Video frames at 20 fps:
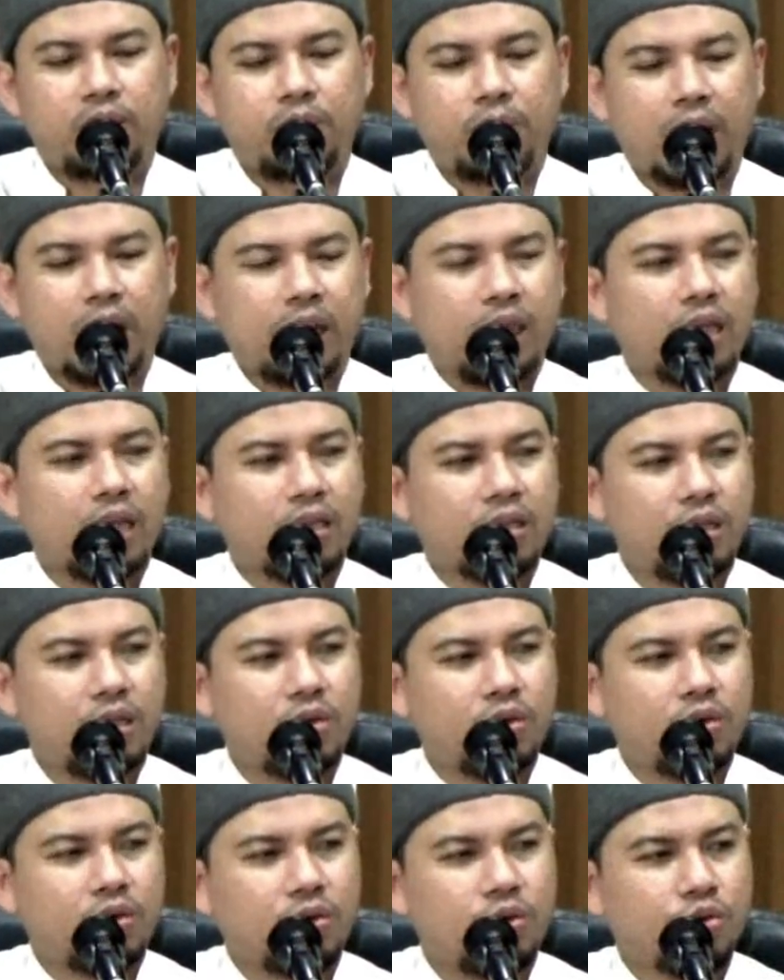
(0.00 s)
pakaian
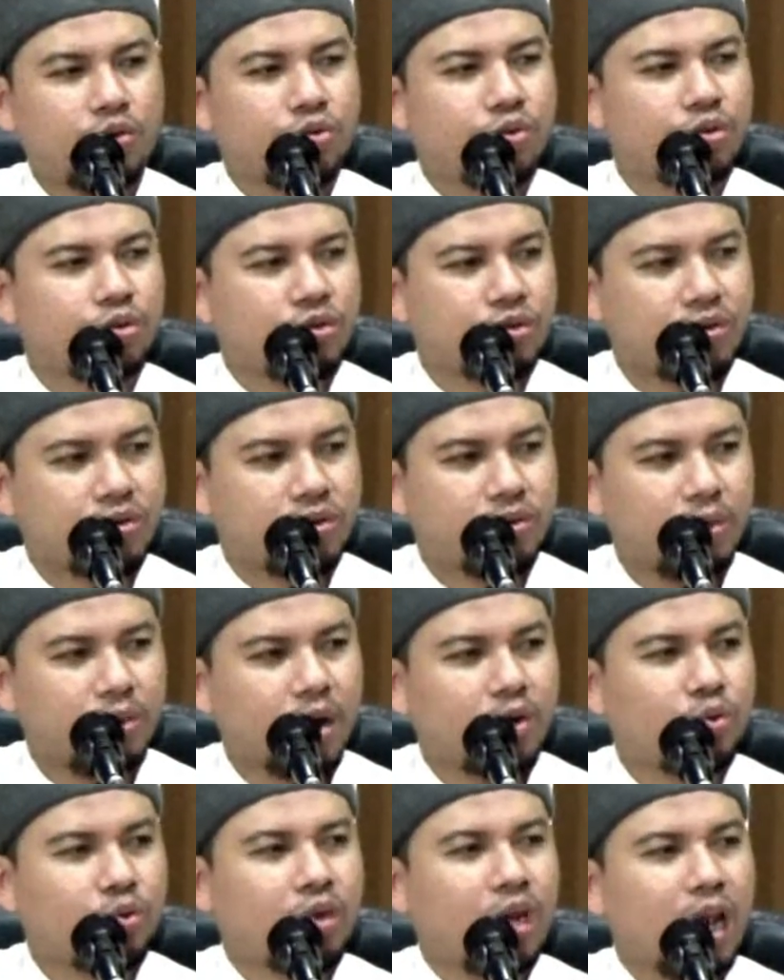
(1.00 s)
tidur khusus,
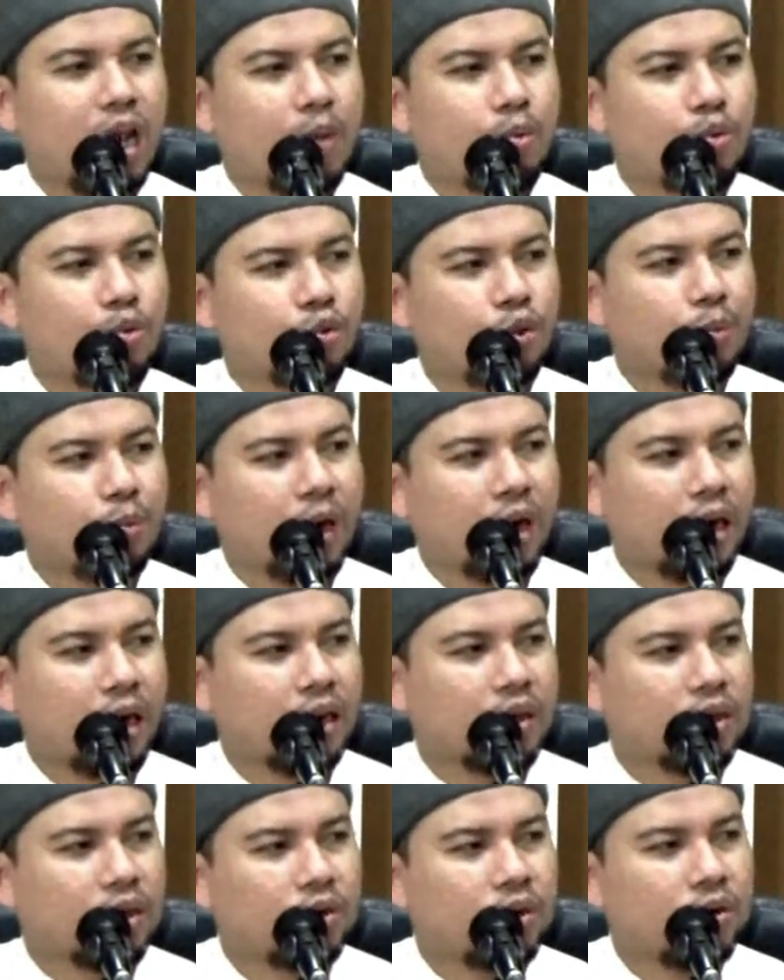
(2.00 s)
baju dalam untuk
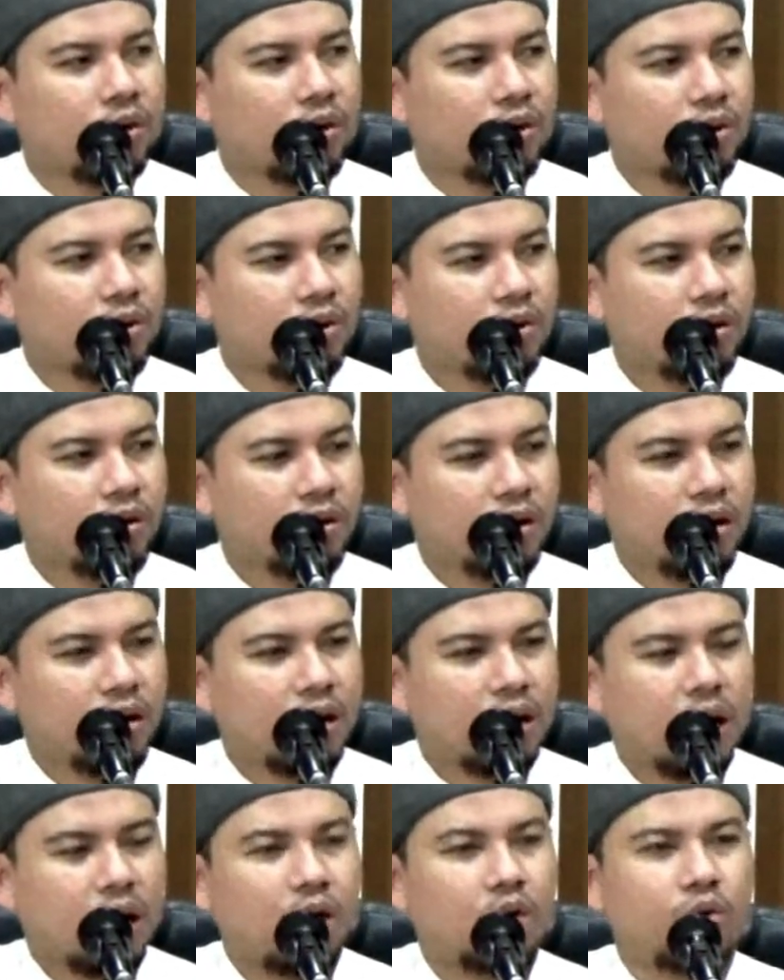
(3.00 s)
pakaian tidur.
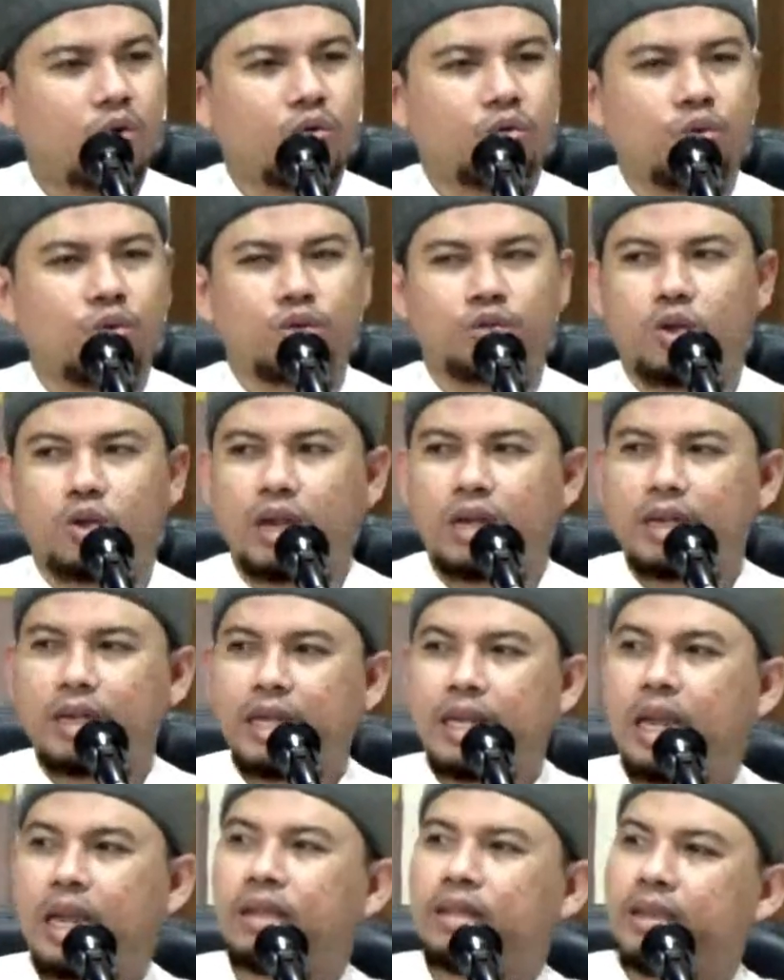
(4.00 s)
Kalau untuk sholat
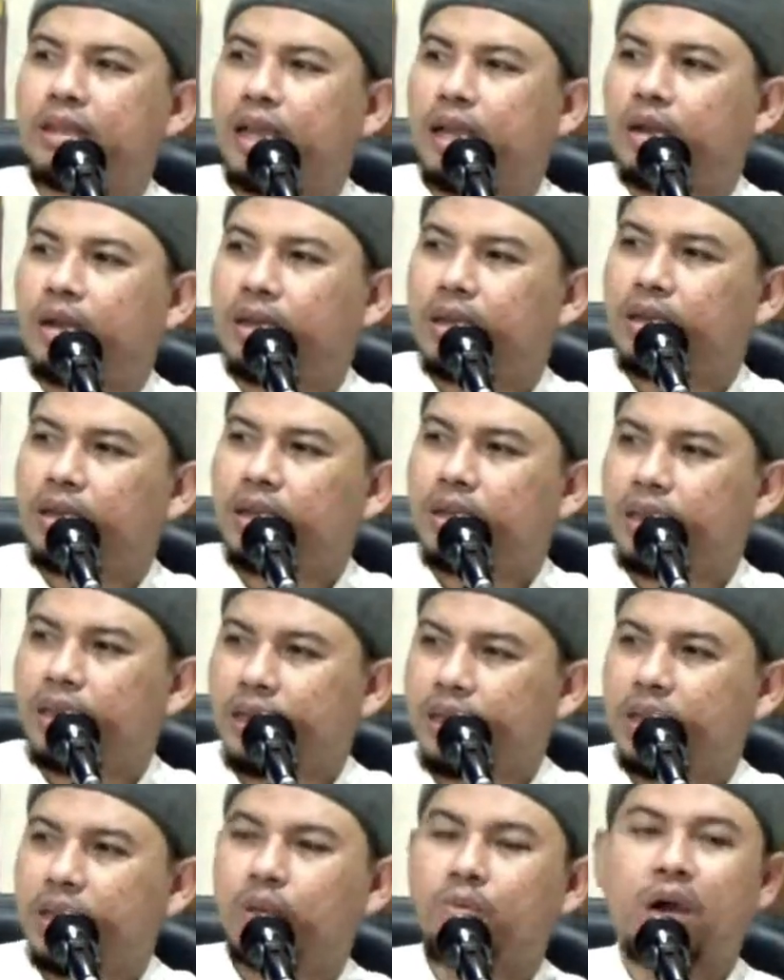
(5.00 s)
diganti yang
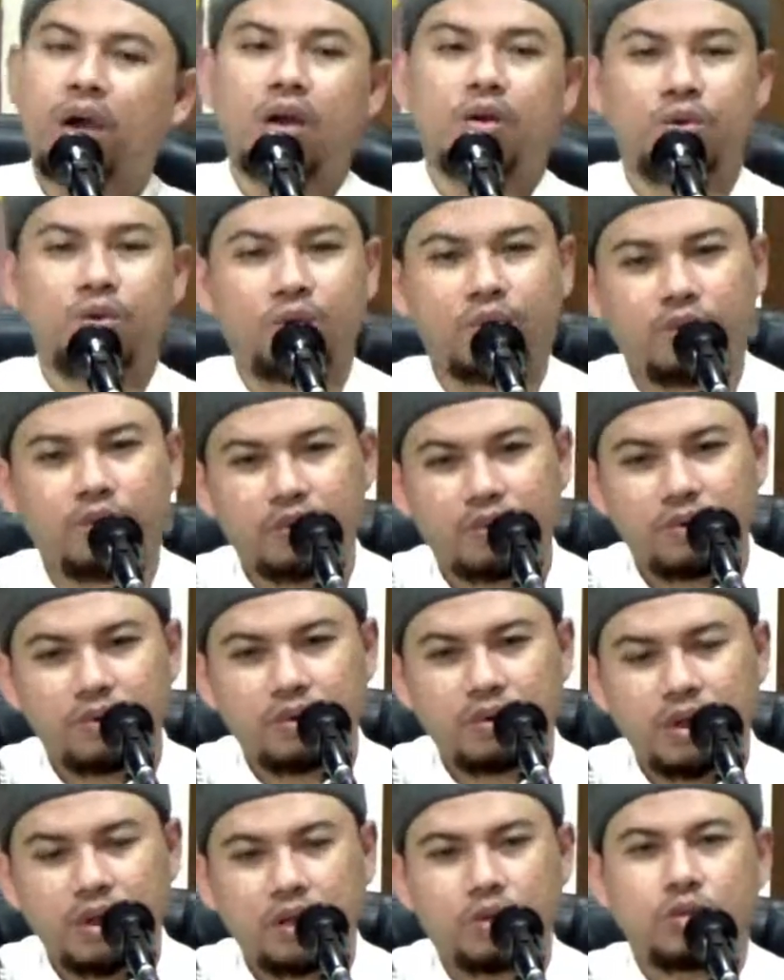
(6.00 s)
yang baru.
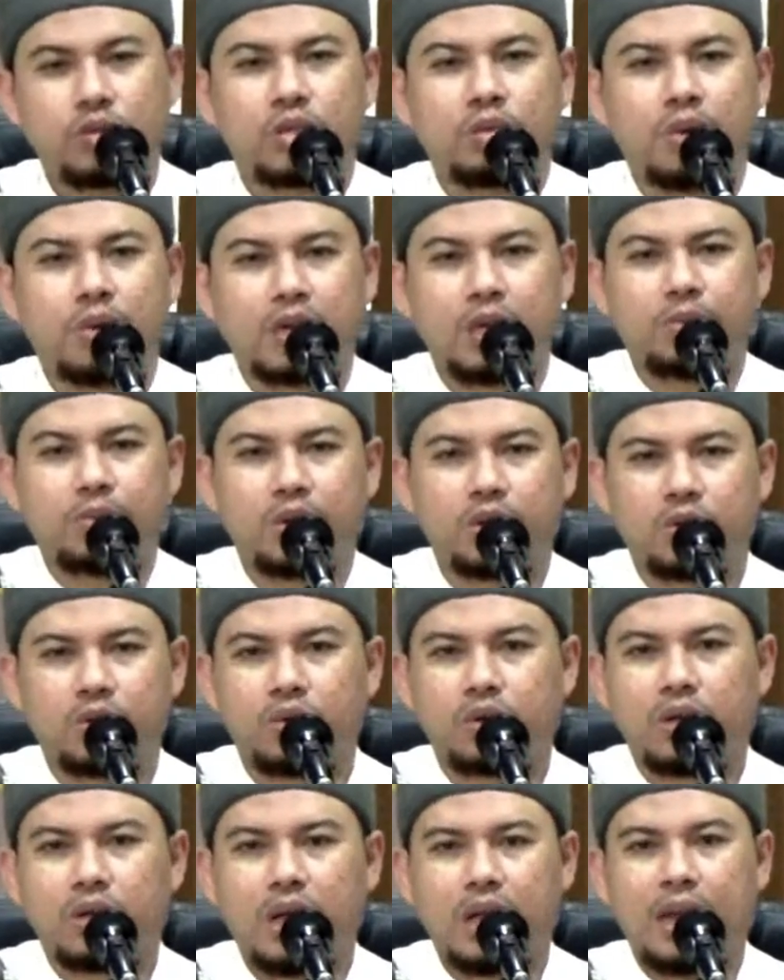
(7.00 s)
Itu sebagai
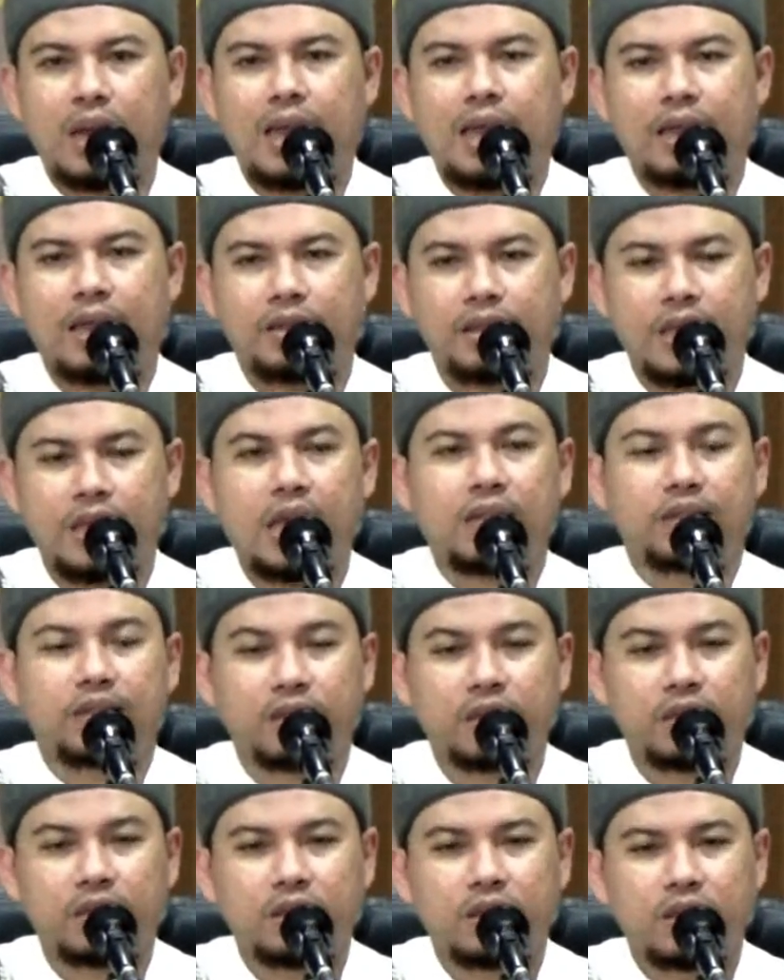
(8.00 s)
bentuk al-ihtiyat,
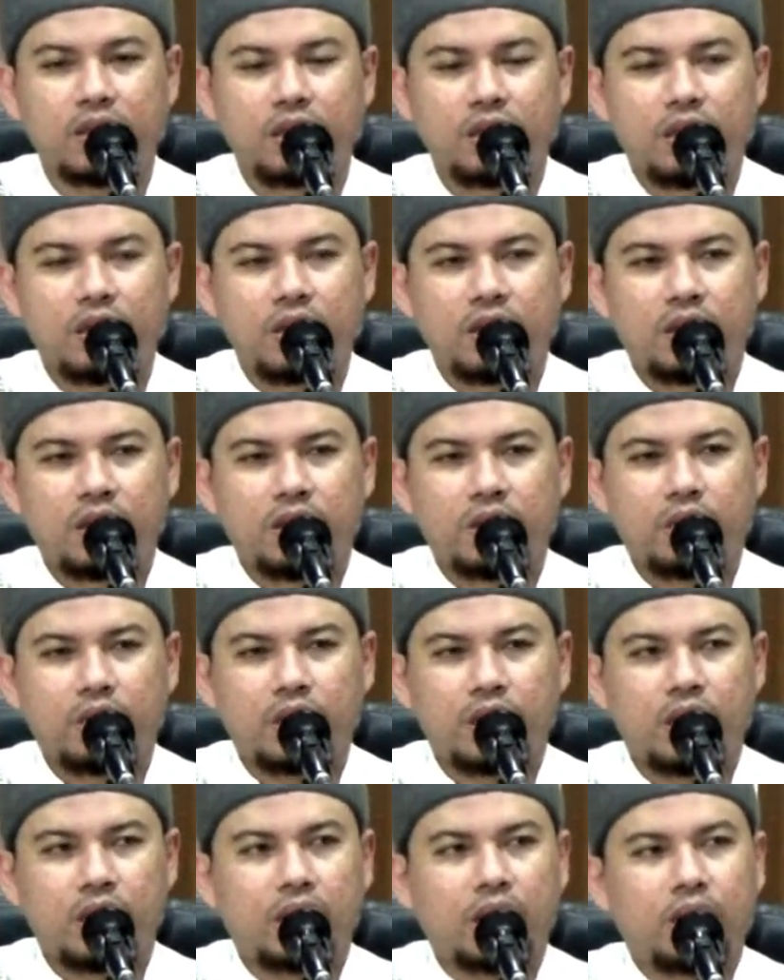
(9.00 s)

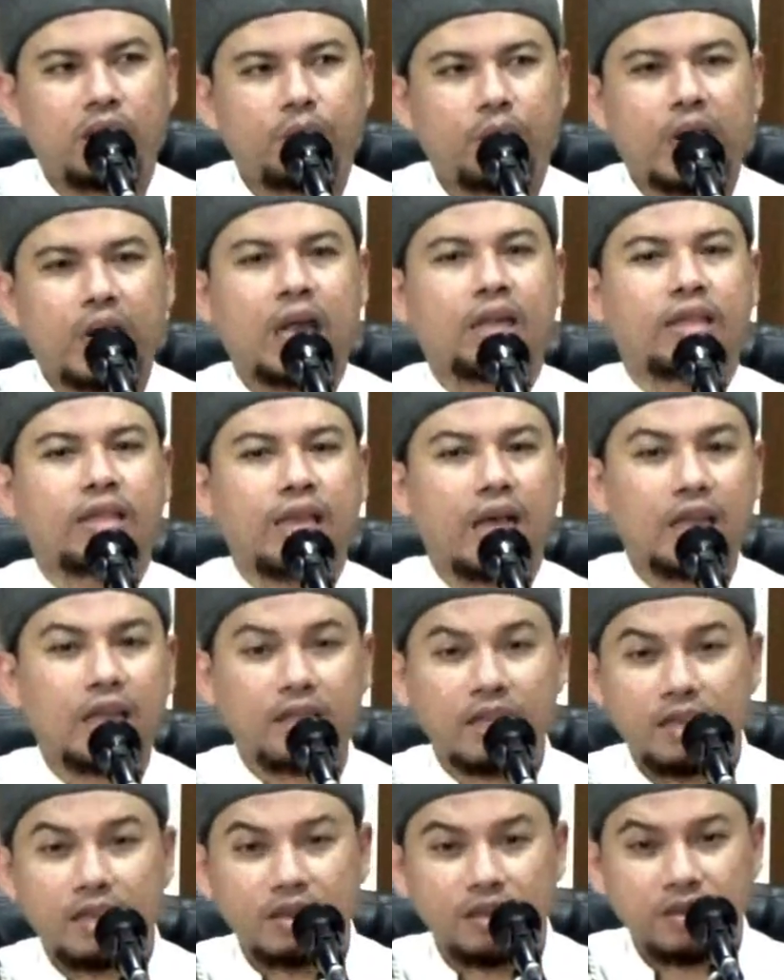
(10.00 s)
e,
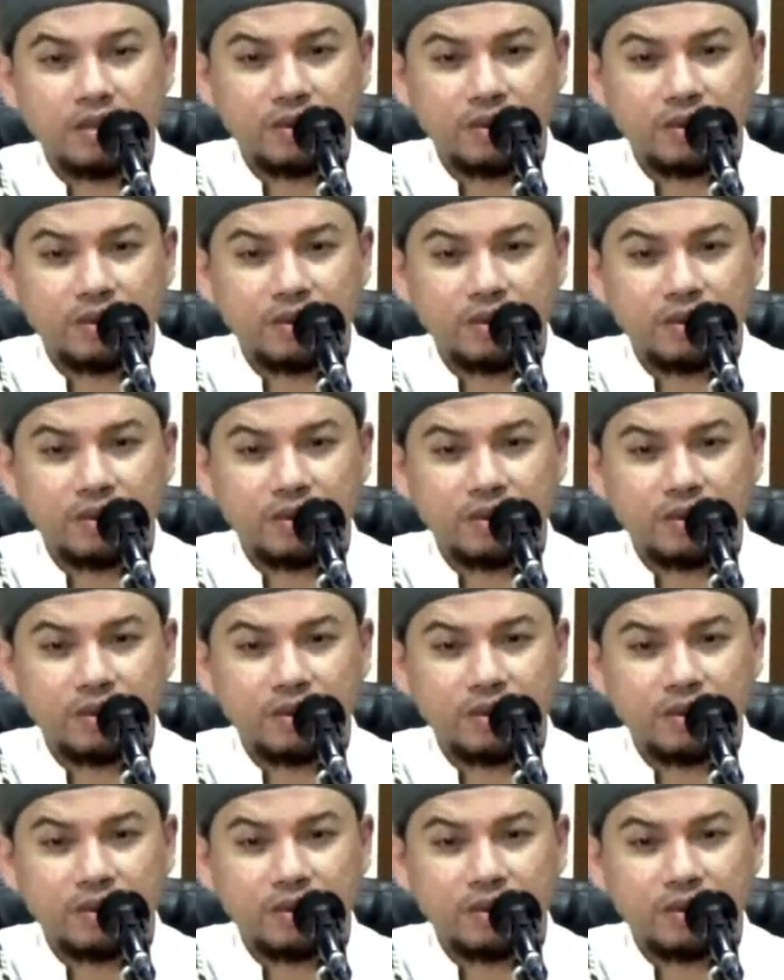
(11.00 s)
berhati-hati.